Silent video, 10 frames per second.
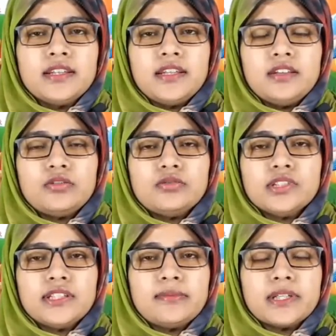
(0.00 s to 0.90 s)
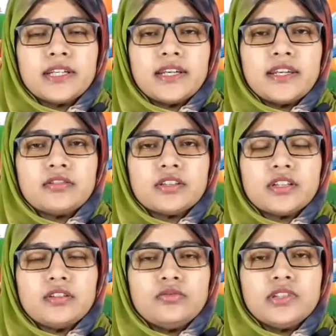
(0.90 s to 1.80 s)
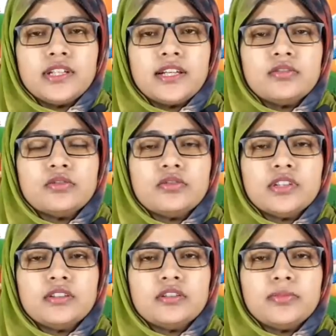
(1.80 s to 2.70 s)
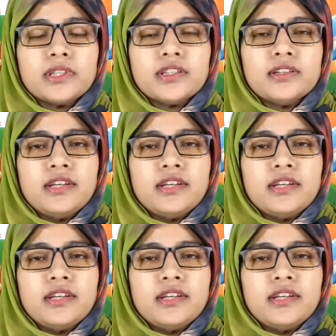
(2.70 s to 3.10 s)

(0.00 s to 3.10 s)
কি কৌশিক আমাকে এই কথাটা লুকিয়ে গেল তো কি করবে